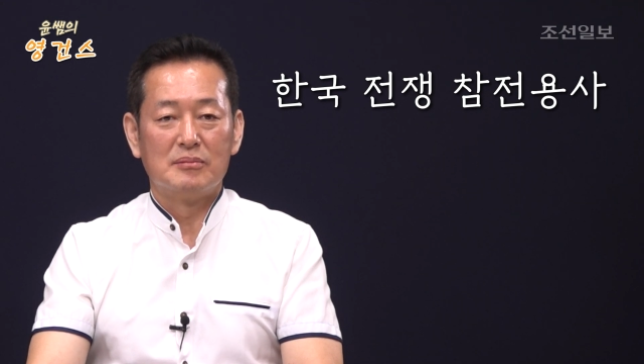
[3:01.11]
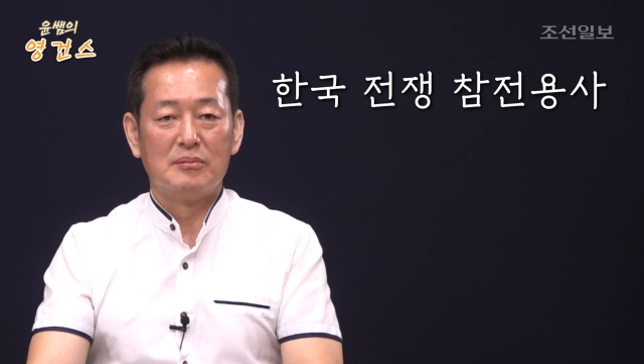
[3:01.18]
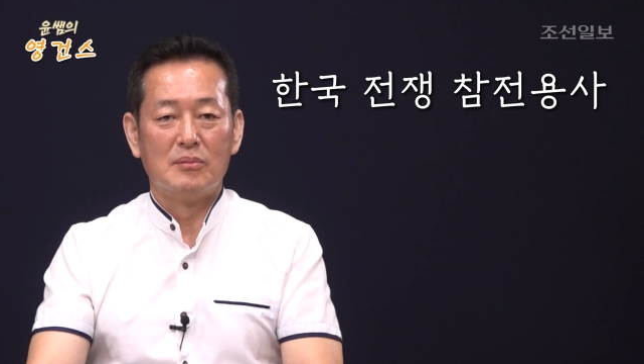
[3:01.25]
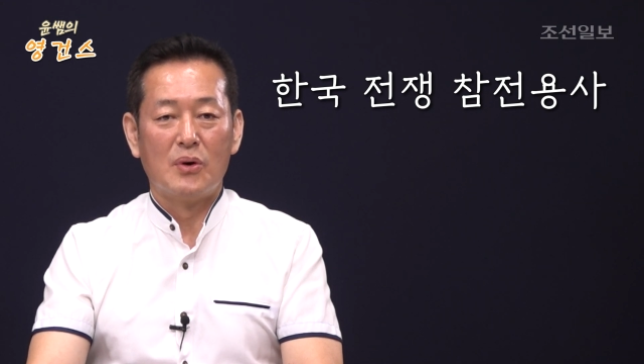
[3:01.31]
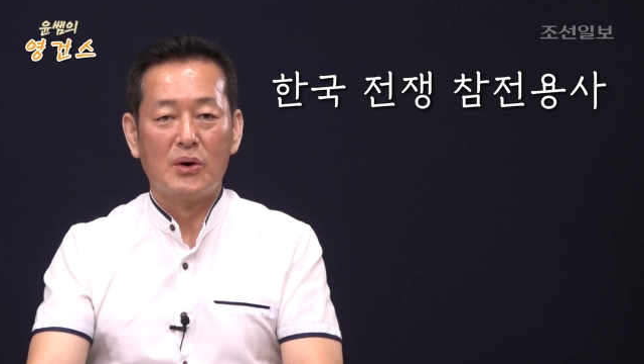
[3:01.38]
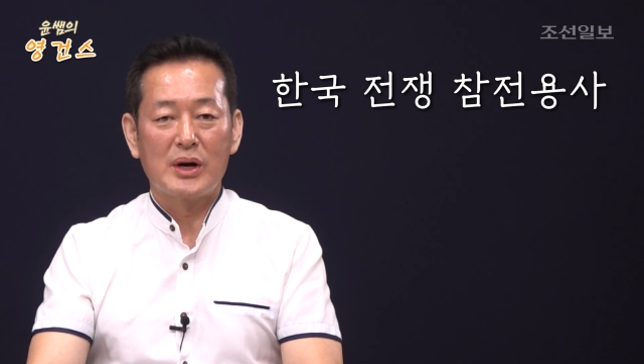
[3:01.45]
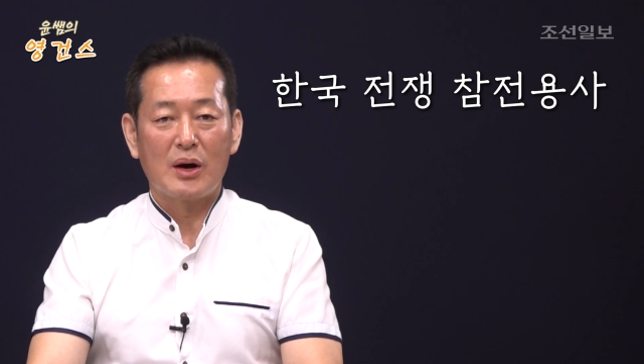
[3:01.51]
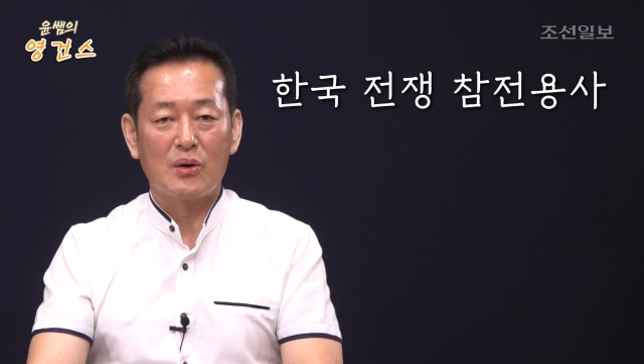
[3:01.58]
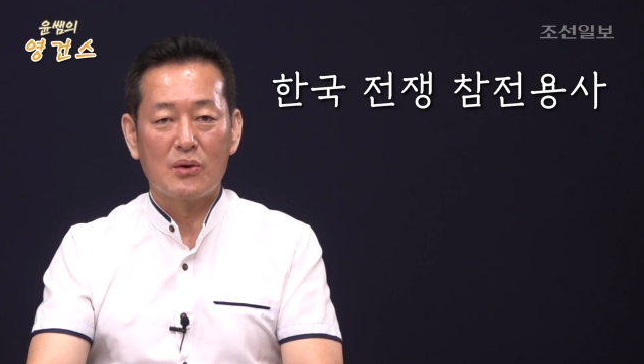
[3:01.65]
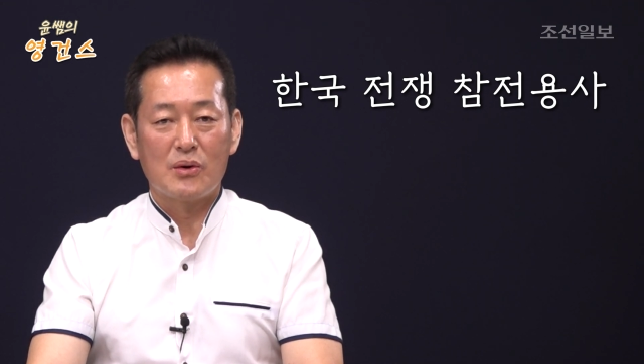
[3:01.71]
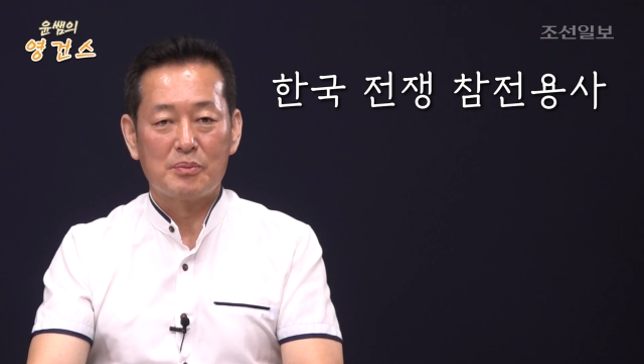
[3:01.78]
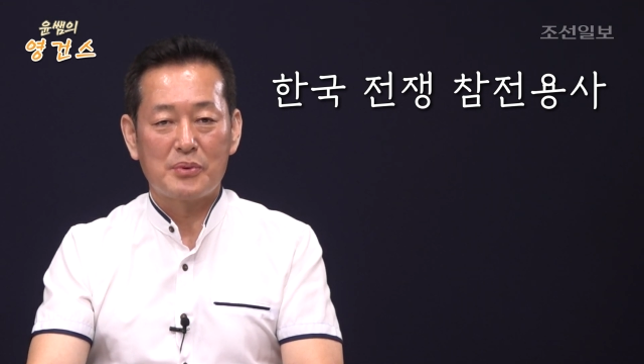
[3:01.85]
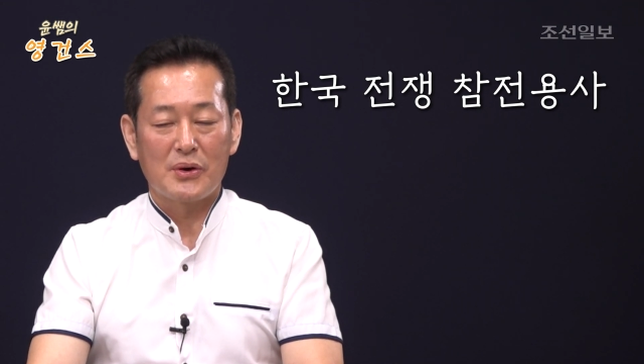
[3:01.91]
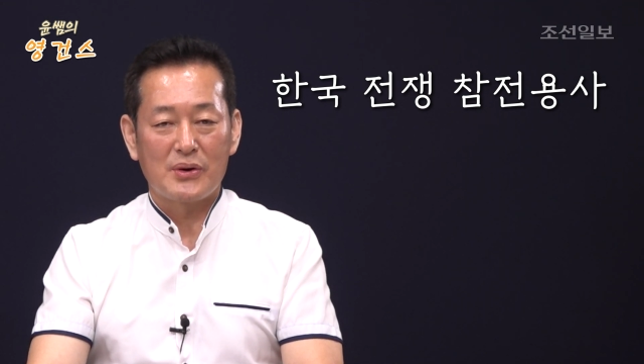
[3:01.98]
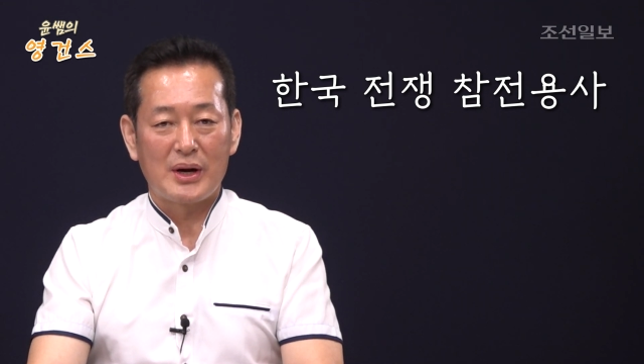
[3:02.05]

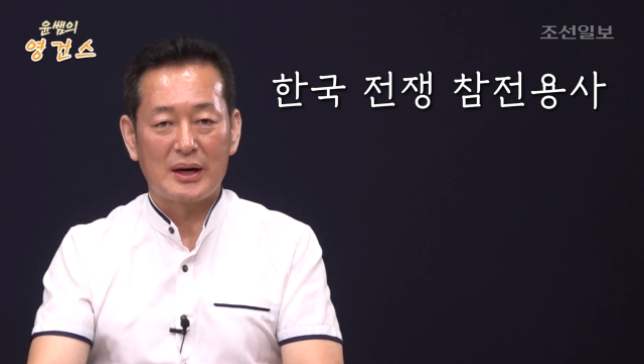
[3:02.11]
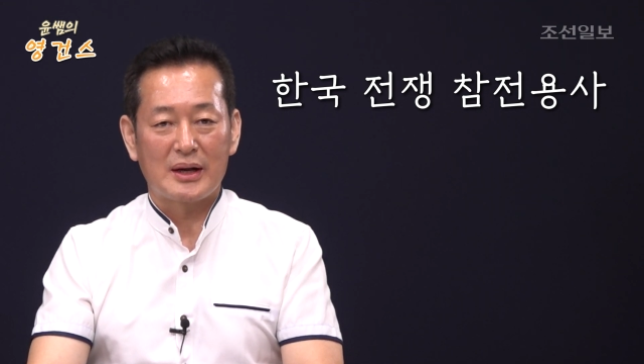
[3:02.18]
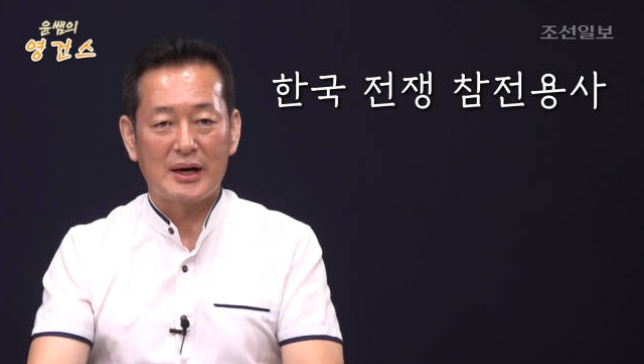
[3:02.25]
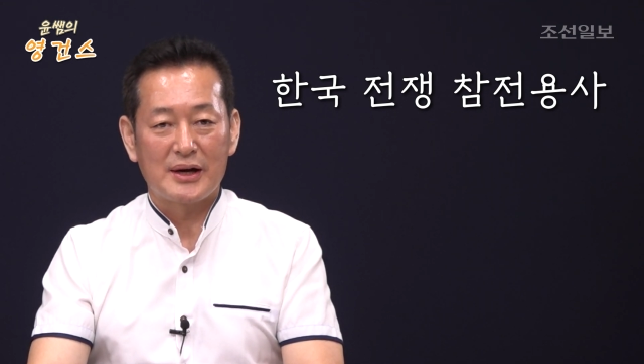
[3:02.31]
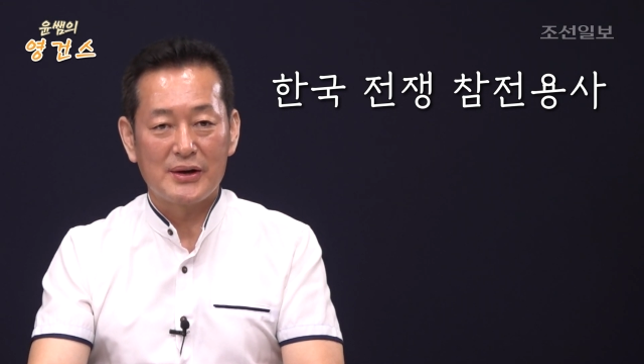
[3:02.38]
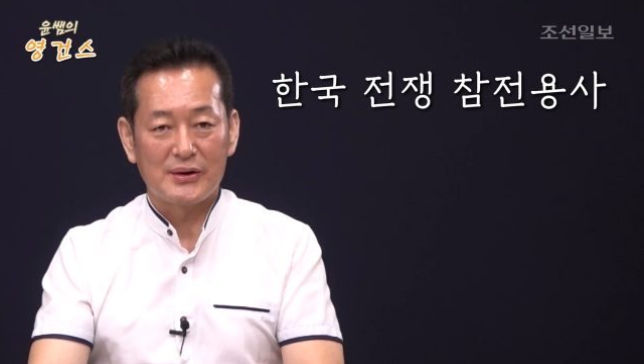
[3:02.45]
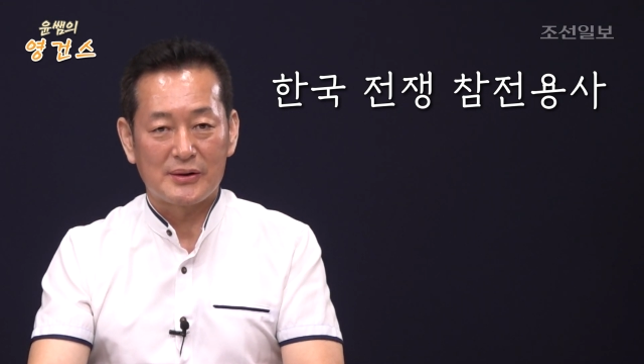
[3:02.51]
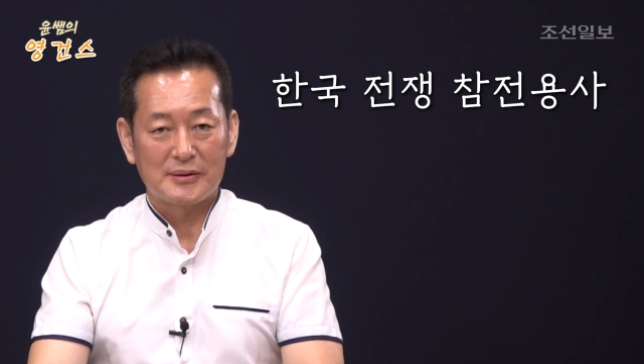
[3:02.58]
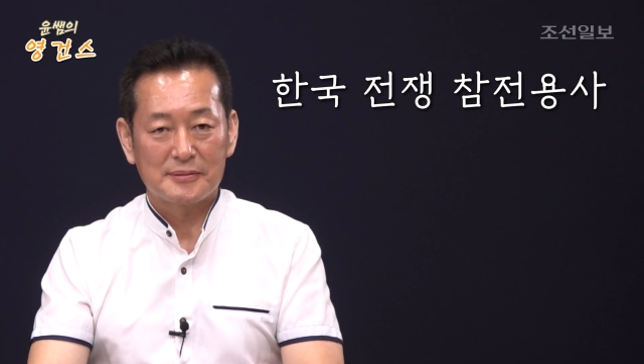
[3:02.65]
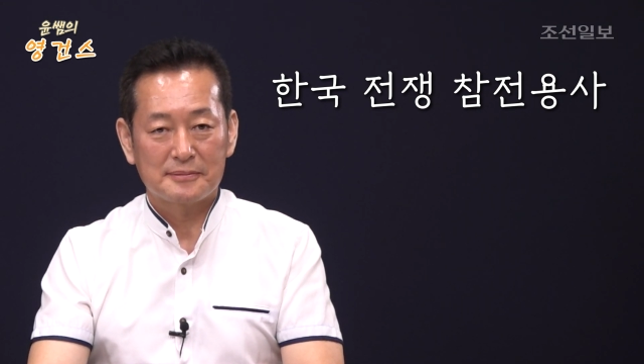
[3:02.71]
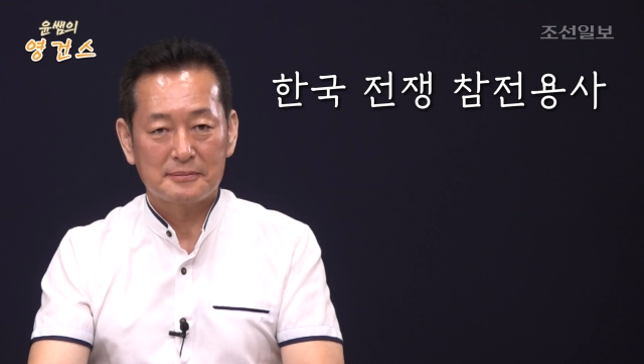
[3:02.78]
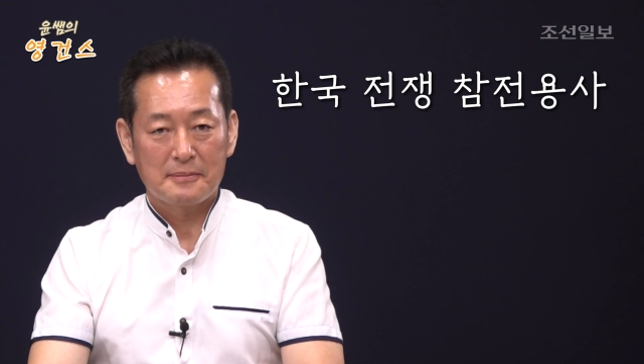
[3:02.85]
뭐라고 표현할까요?